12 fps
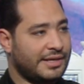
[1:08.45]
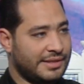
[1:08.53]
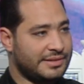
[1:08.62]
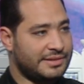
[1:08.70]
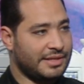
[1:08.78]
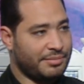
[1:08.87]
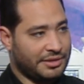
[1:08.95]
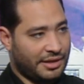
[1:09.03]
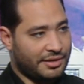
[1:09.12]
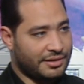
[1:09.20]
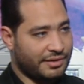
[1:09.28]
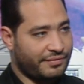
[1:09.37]
أي إنسان
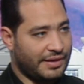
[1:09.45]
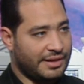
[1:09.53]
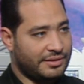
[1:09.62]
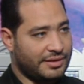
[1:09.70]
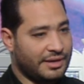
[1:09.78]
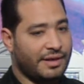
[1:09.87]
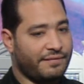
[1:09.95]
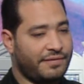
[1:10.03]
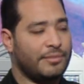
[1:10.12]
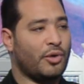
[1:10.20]
بيتحرك في أي اتجاه في